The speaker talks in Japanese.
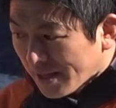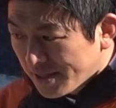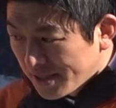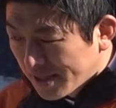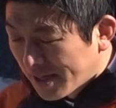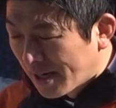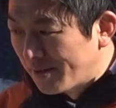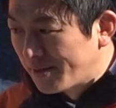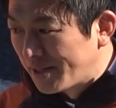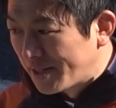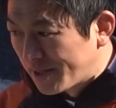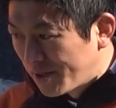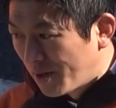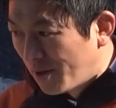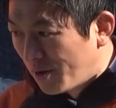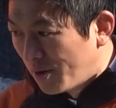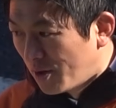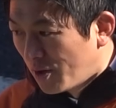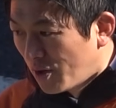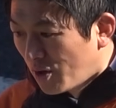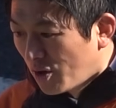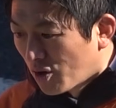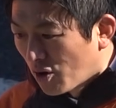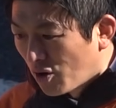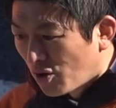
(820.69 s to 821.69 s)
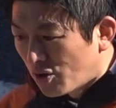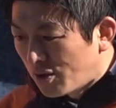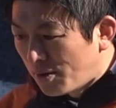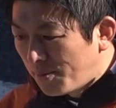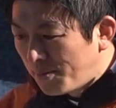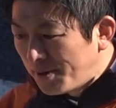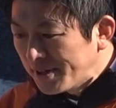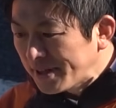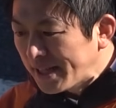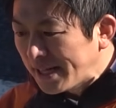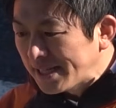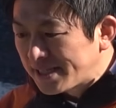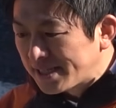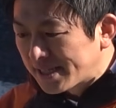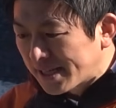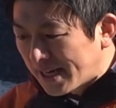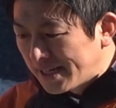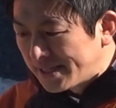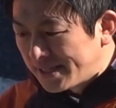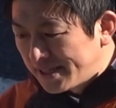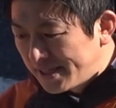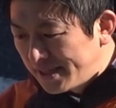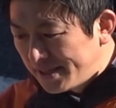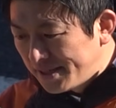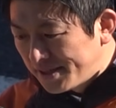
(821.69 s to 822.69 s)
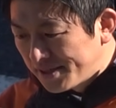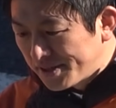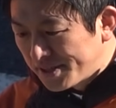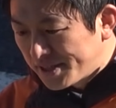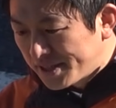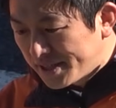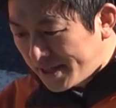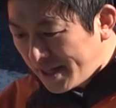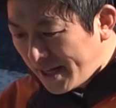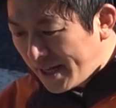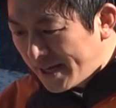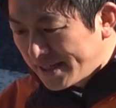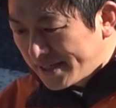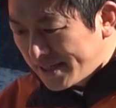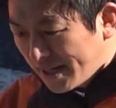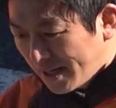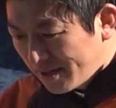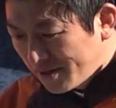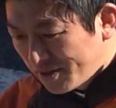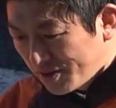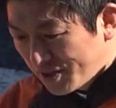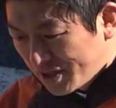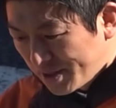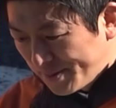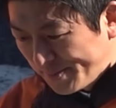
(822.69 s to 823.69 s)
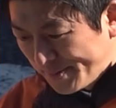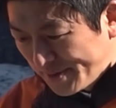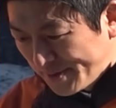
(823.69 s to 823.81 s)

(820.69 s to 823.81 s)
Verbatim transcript: 違うんですよ。子どもたちが自立してちゃんと自